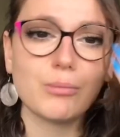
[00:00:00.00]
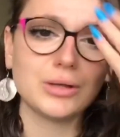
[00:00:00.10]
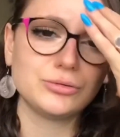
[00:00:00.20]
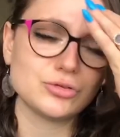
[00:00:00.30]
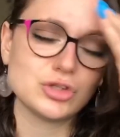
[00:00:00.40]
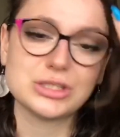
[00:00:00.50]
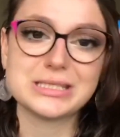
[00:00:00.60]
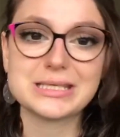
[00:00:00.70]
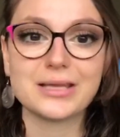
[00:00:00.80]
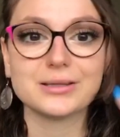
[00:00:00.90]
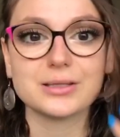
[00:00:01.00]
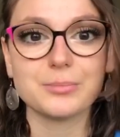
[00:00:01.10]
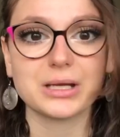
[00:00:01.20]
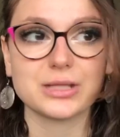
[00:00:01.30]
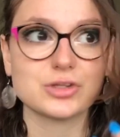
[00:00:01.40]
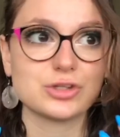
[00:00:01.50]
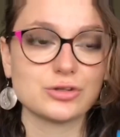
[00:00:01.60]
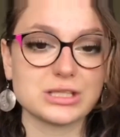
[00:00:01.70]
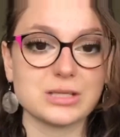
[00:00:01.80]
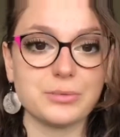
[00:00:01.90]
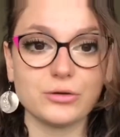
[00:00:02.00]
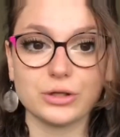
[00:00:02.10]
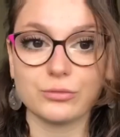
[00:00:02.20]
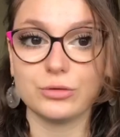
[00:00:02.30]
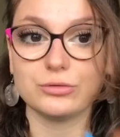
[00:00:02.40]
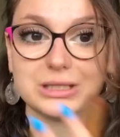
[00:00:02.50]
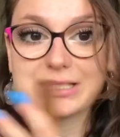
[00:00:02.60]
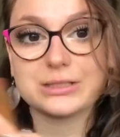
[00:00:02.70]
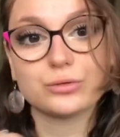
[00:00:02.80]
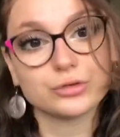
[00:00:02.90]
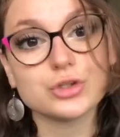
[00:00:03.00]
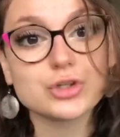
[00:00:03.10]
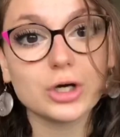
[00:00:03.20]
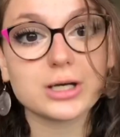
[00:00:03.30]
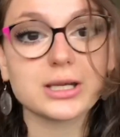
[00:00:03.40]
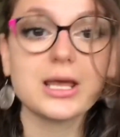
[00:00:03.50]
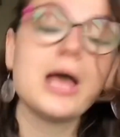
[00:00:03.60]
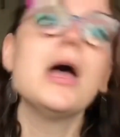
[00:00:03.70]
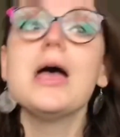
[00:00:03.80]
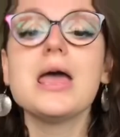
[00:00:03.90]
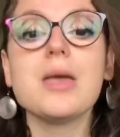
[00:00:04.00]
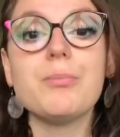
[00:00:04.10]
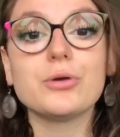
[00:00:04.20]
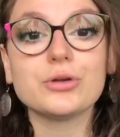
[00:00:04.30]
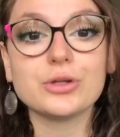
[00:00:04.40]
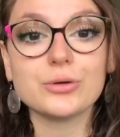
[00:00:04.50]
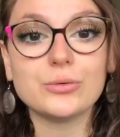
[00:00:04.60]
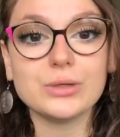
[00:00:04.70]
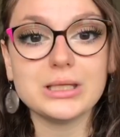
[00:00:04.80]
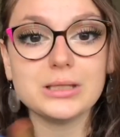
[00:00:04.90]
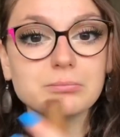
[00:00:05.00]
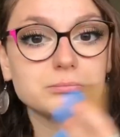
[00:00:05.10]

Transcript: quando ci si sente, perché ci sono stati periodi in cui li utilizzati tutti i giorni e periodi in cui